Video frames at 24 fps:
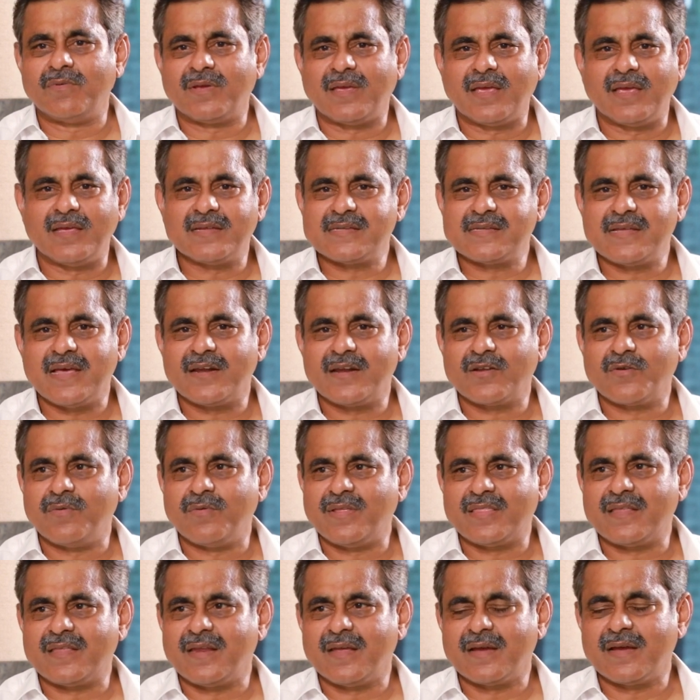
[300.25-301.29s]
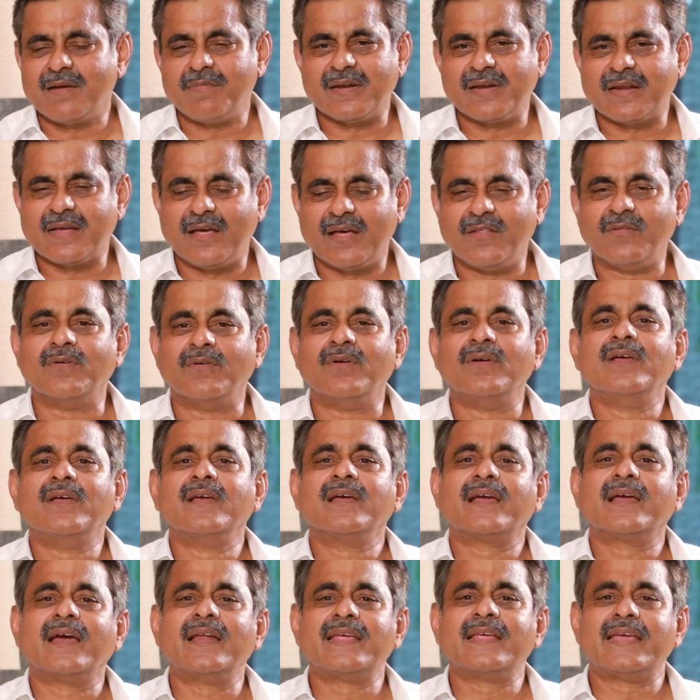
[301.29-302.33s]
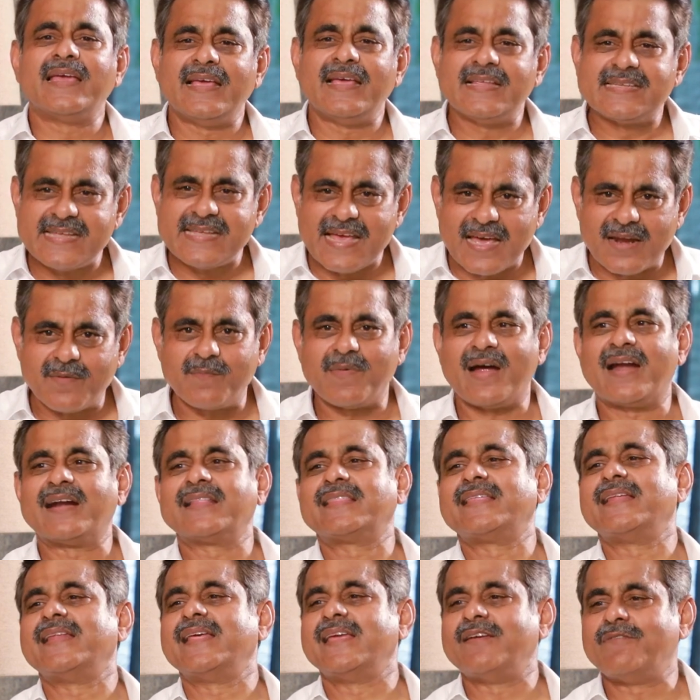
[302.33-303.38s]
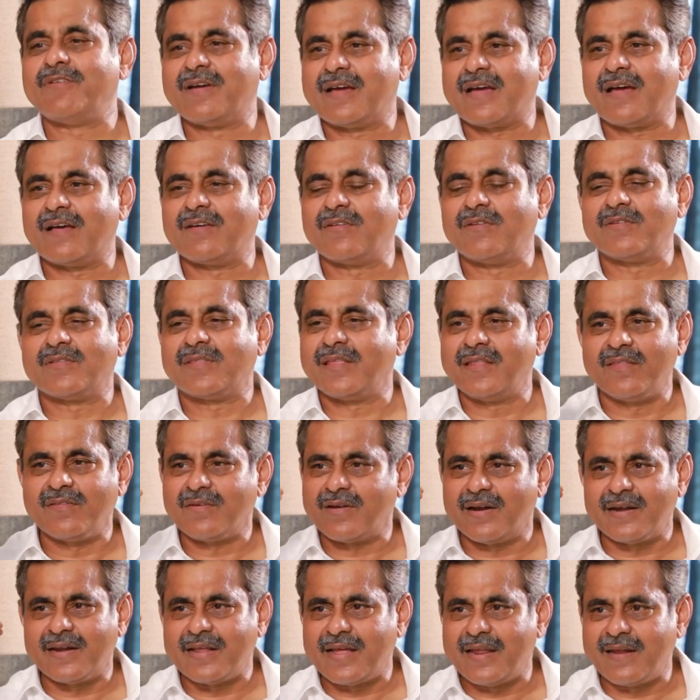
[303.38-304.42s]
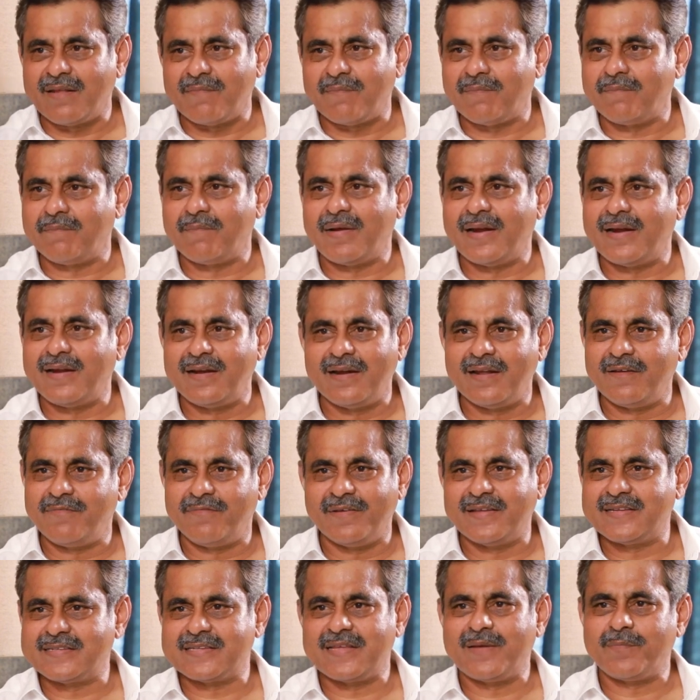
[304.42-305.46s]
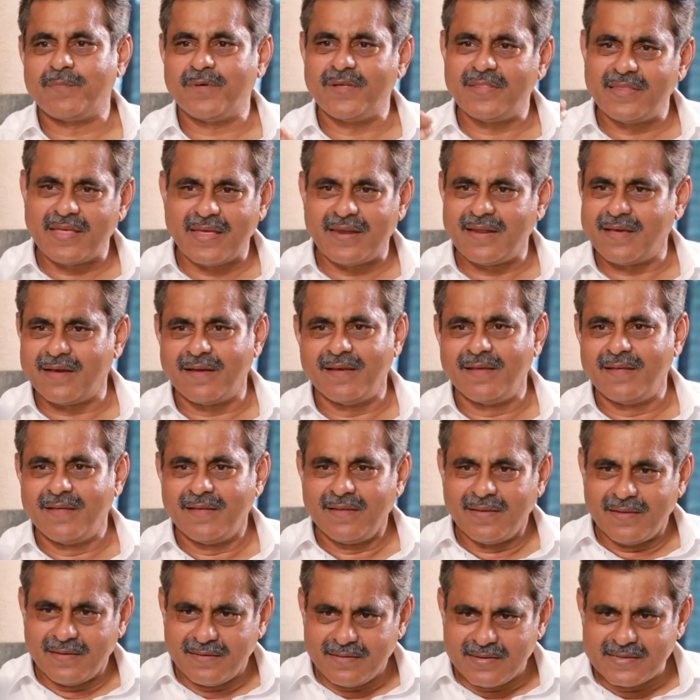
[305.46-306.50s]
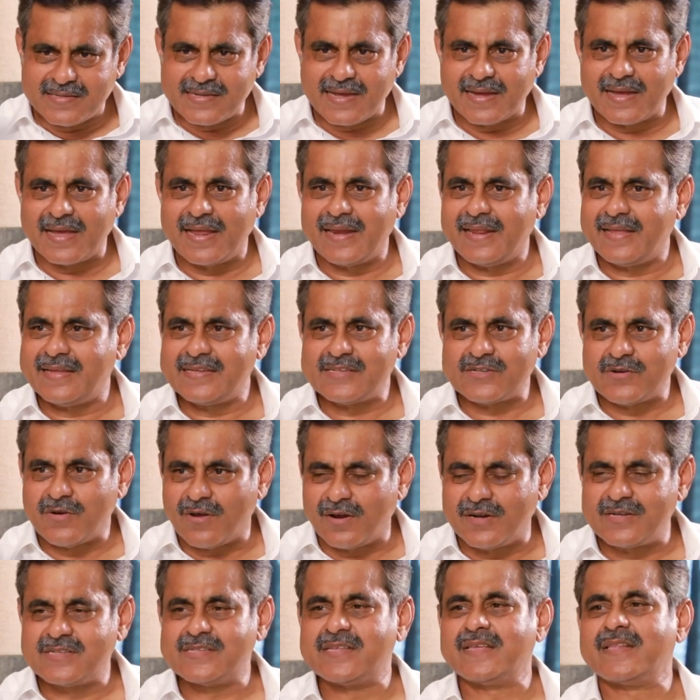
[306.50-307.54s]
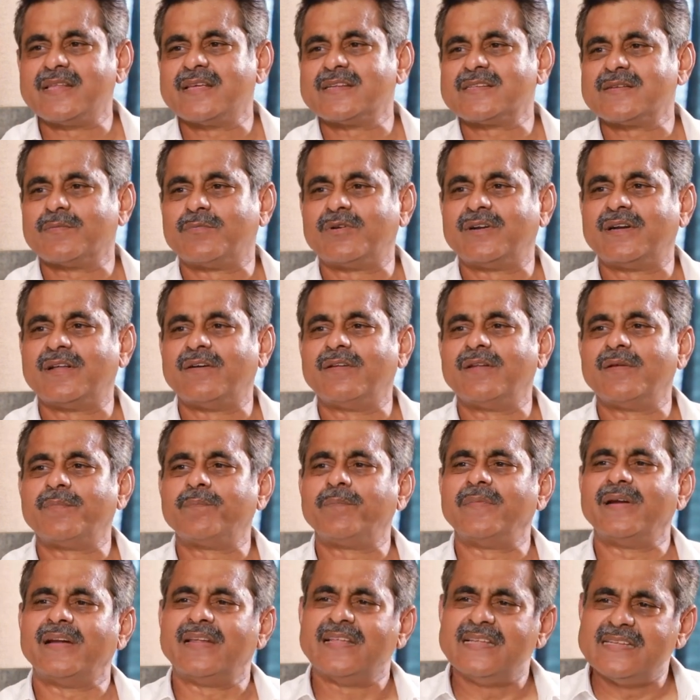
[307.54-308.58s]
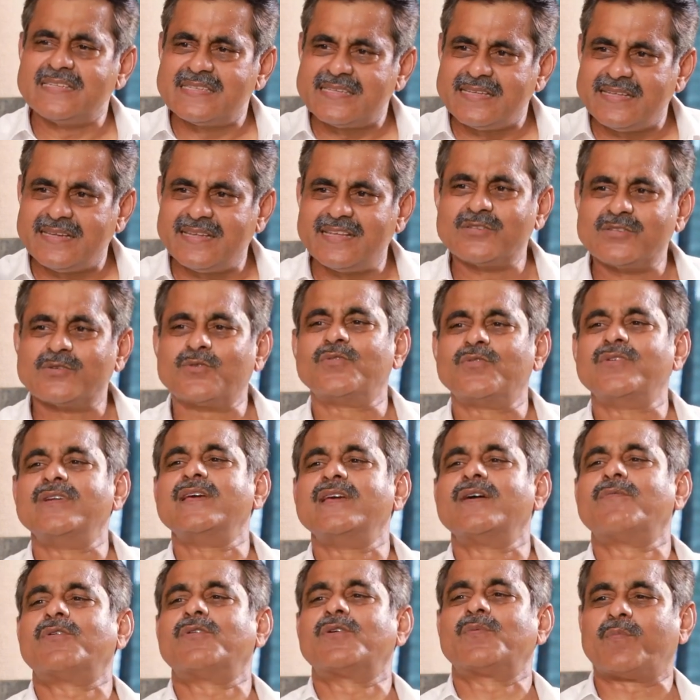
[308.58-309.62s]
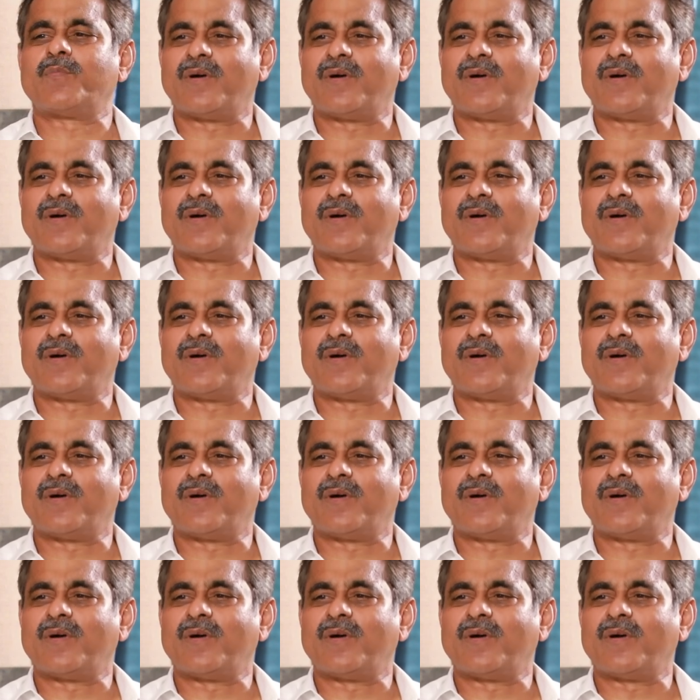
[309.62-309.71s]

కేసీఆర్కు వ్యతిరేకమని కాదు కానీ కేసీఆర్ మారితేనే ఇవి కాగలుగుతాయి ఎందుకంటే ఆయన మైండ్లో ఫిక్స్ అయిపోయింది ఆయన నిజంగానే ఈజ్ నాన్ సీరియస్ అబౌట్ డెవలప్మెంట్ ఈ సీరియస్ ఓన్లీ అబౌట్